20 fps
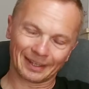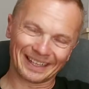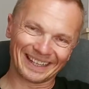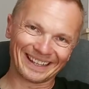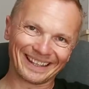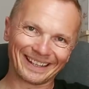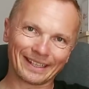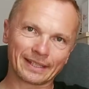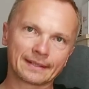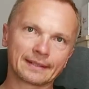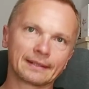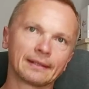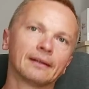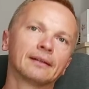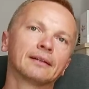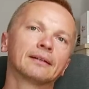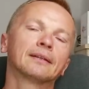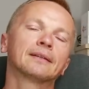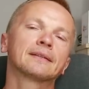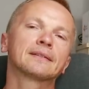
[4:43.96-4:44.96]
Tendencja
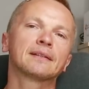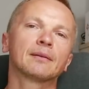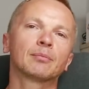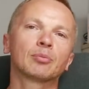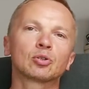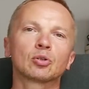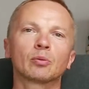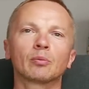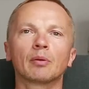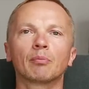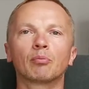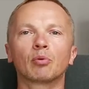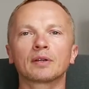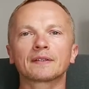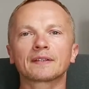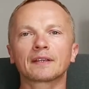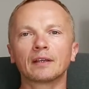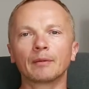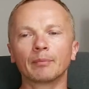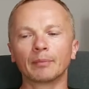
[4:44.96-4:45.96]
jest na poziomie
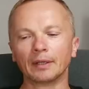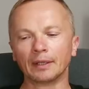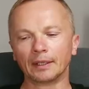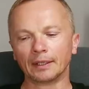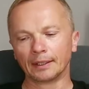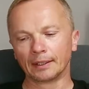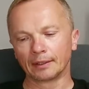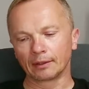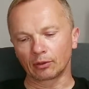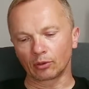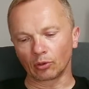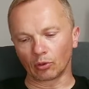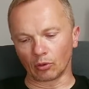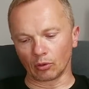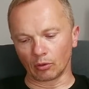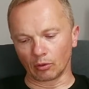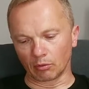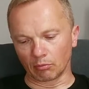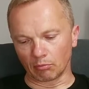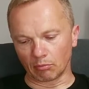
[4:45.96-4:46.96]
płaskim,
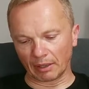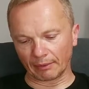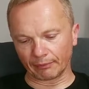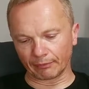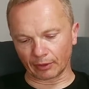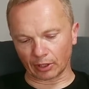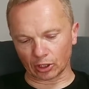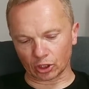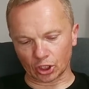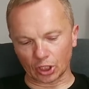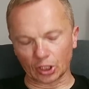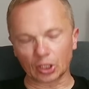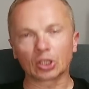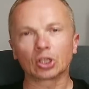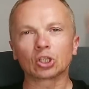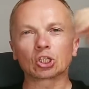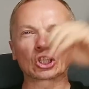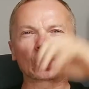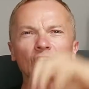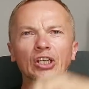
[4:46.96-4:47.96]
to mam
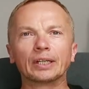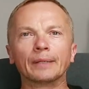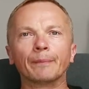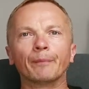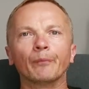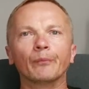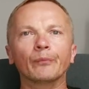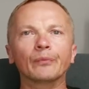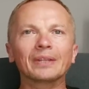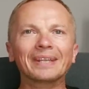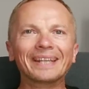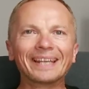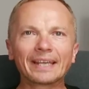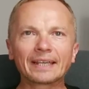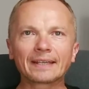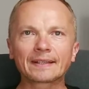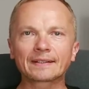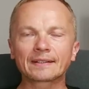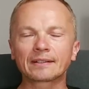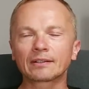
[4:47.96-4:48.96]
wrażenie, że nie
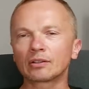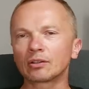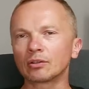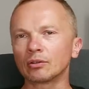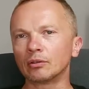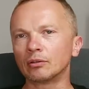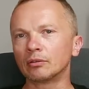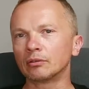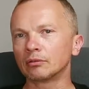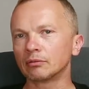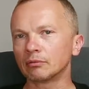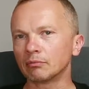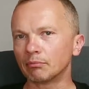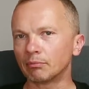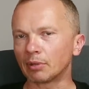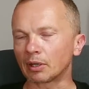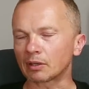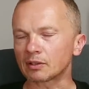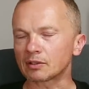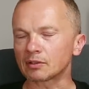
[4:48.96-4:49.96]
jest to
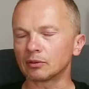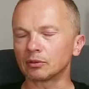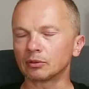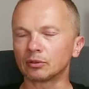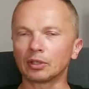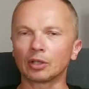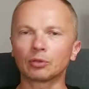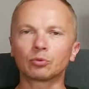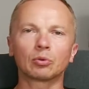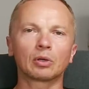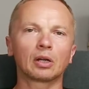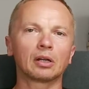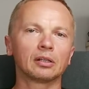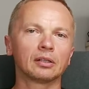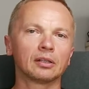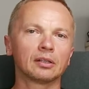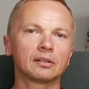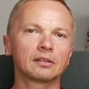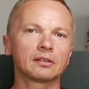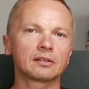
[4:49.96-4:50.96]
bardzo
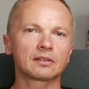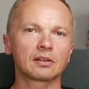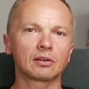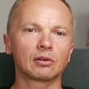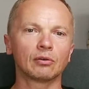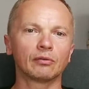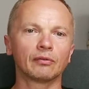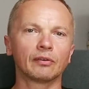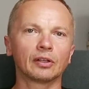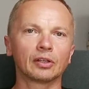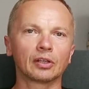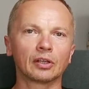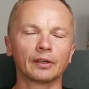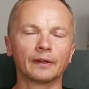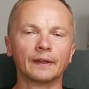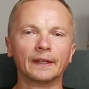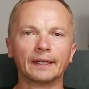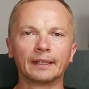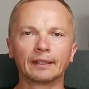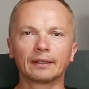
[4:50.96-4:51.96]
naturalne zachowanie
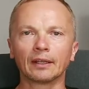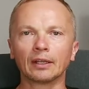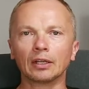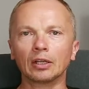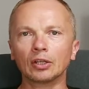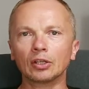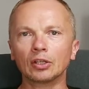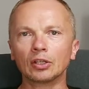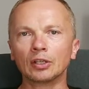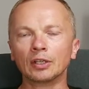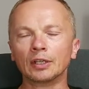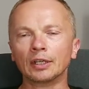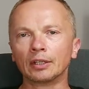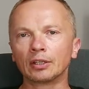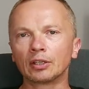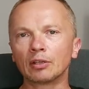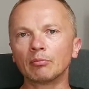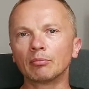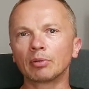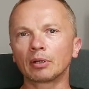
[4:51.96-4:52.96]
tej linii.
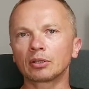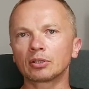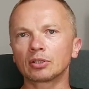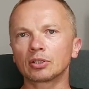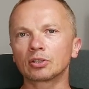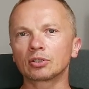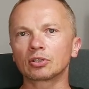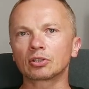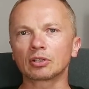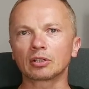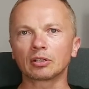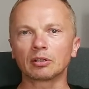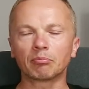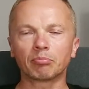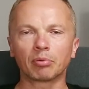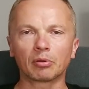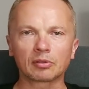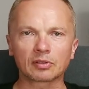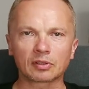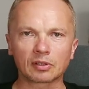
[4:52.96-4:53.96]
Tym bardziej, że
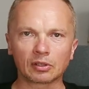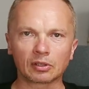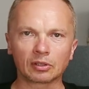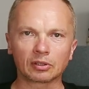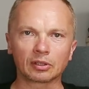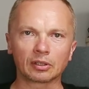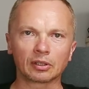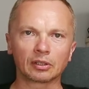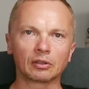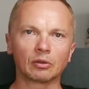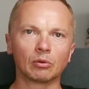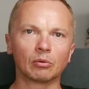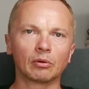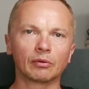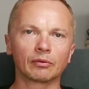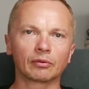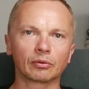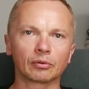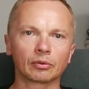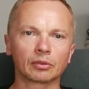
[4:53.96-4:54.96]
polski rynek
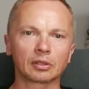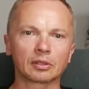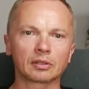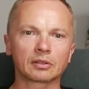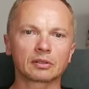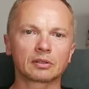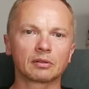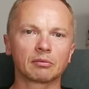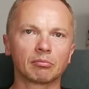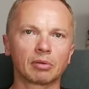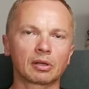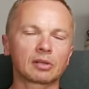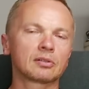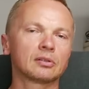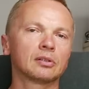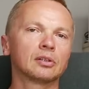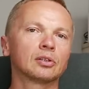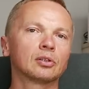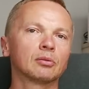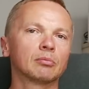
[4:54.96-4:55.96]
ołowiu jest
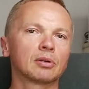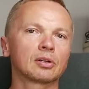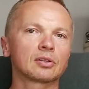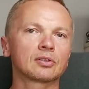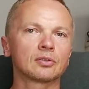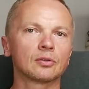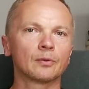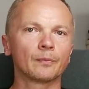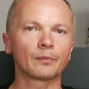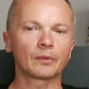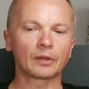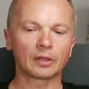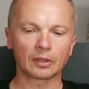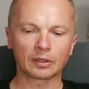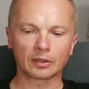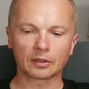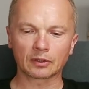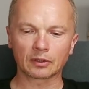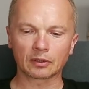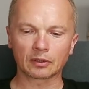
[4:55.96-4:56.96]
bardzo, ale to bardzo e,
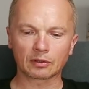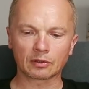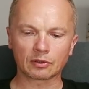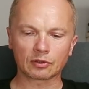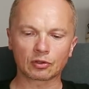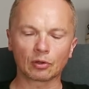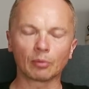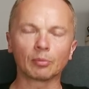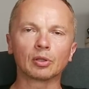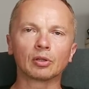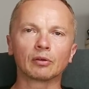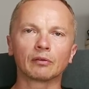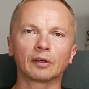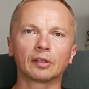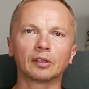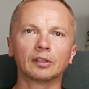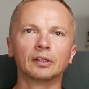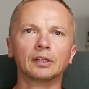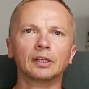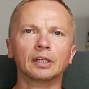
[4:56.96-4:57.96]
e,
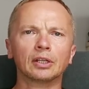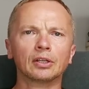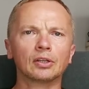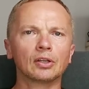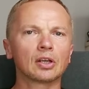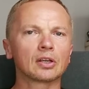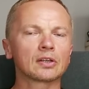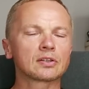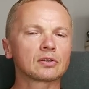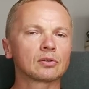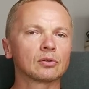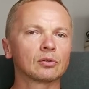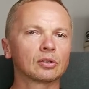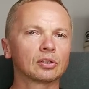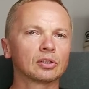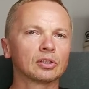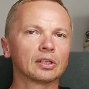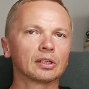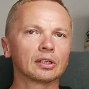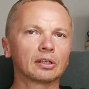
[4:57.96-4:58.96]
zdominowany. Nie jest to
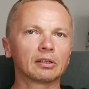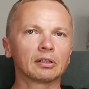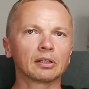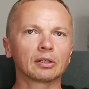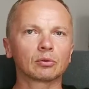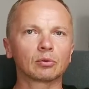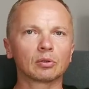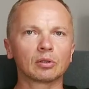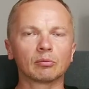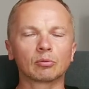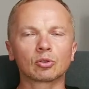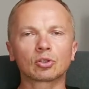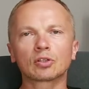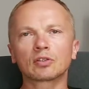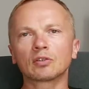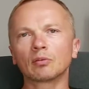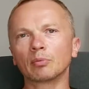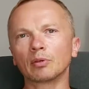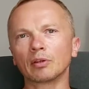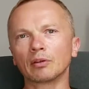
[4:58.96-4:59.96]
rynek, na który może
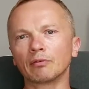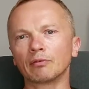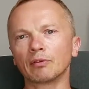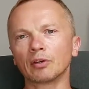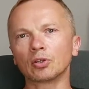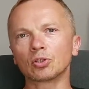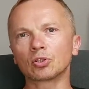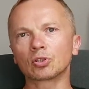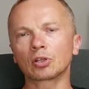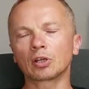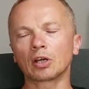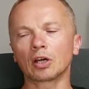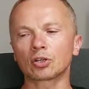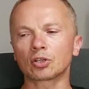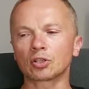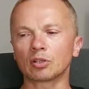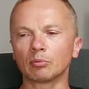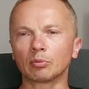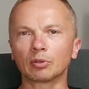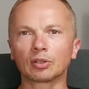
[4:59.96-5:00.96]
sobie wejść
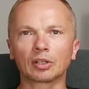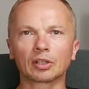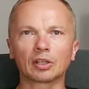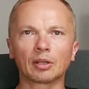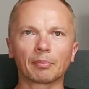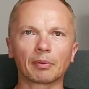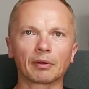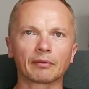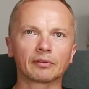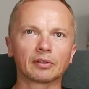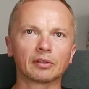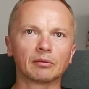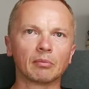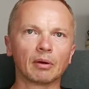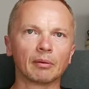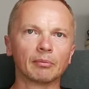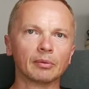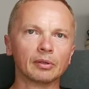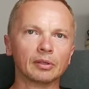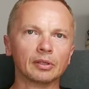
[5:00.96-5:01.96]
każdy, bo tak naprawdę
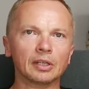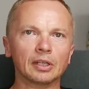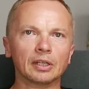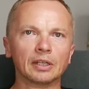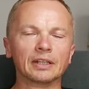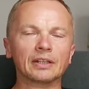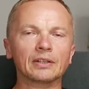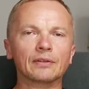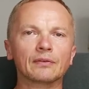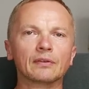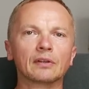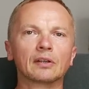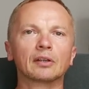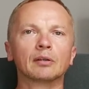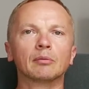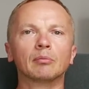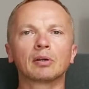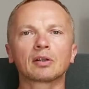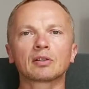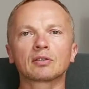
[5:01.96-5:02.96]
mamy
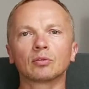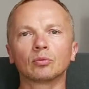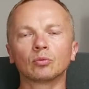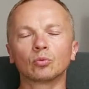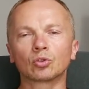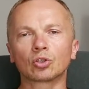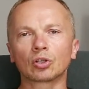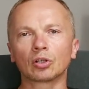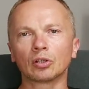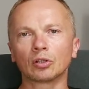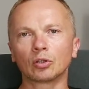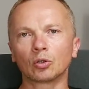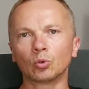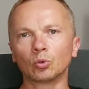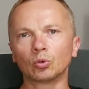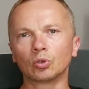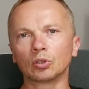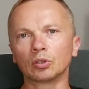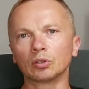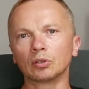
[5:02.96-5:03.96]
dwie bardzo duże
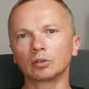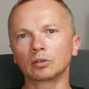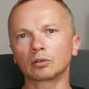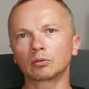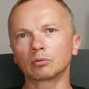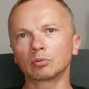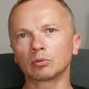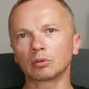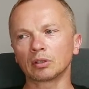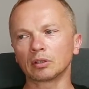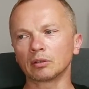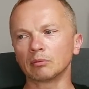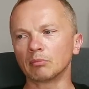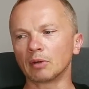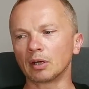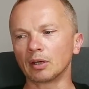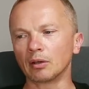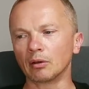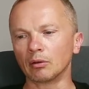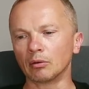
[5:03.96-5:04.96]
huty, które
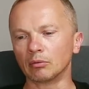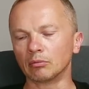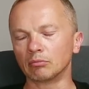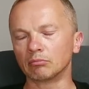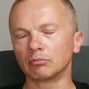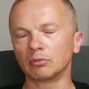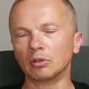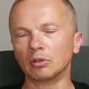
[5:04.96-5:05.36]
mają